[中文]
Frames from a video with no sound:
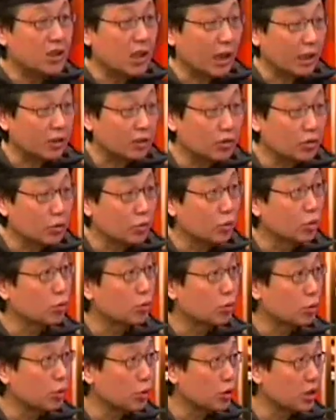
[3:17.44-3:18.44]
你讲的就
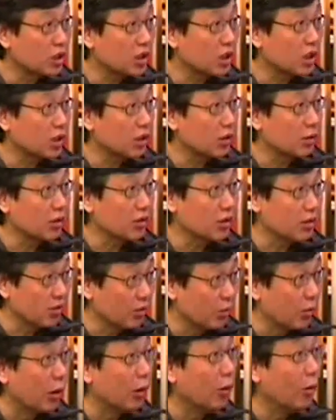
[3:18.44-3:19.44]
出去的这个
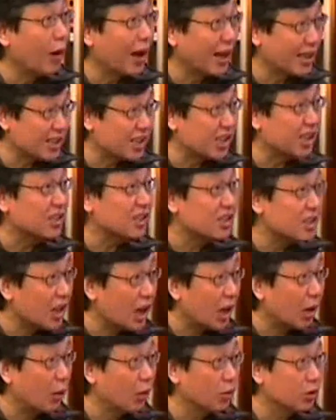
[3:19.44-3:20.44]
文化
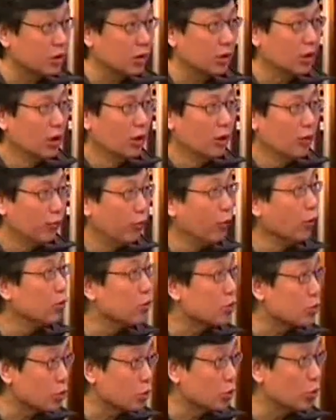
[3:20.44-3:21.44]
形象或者
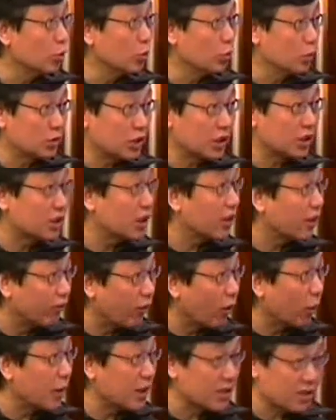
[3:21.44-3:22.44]
风俗这
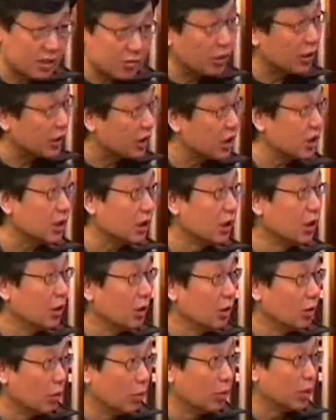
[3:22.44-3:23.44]
这个方面是问题，
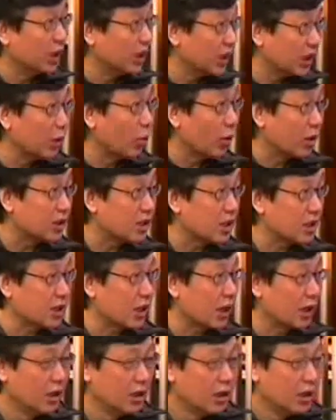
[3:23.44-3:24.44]
我们可以一会儿
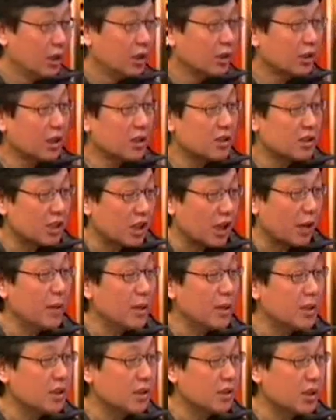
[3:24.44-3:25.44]
再讲。但是
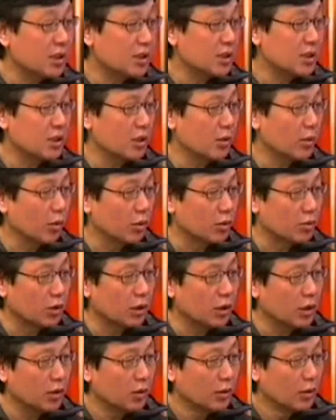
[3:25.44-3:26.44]
前面这件事情，
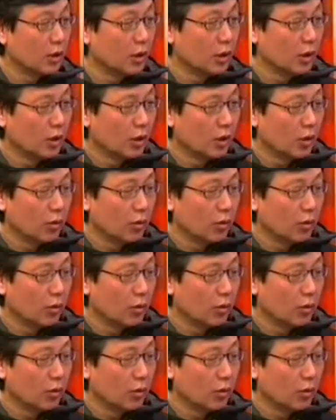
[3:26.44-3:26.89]
我觉得